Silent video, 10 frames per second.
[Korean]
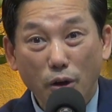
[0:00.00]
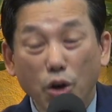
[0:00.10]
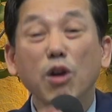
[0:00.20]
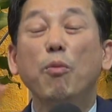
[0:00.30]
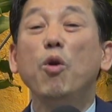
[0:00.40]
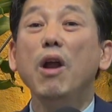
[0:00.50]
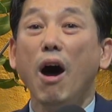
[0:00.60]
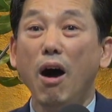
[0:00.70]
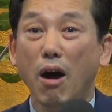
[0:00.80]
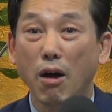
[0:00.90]
그걸
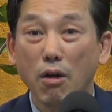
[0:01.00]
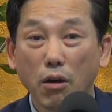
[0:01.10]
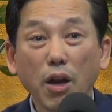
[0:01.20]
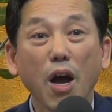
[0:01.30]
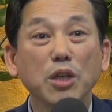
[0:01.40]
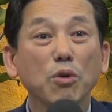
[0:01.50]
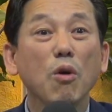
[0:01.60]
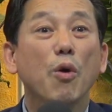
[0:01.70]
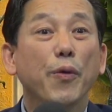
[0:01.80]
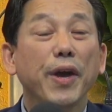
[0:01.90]
몰라.
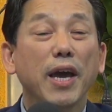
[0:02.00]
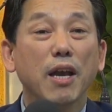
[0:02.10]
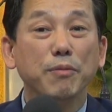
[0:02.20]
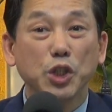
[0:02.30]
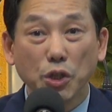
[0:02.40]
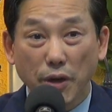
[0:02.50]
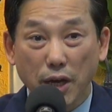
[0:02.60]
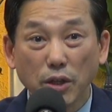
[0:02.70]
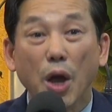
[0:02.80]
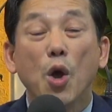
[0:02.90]
그래가지고 회개하라면 싫어해.
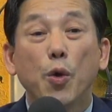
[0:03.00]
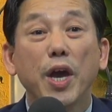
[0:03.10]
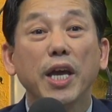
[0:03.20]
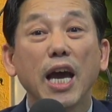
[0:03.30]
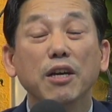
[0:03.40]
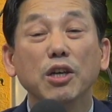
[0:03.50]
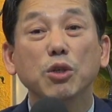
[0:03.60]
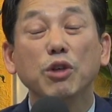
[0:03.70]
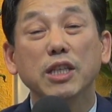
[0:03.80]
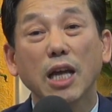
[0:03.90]
근데 회개하는
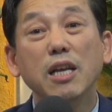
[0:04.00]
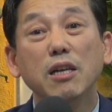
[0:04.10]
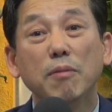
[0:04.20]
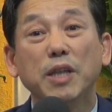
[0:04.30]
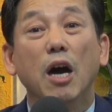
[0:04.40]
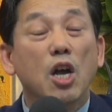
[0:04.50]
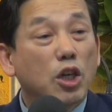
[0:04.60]
것이 우리를 살리는 겁니다.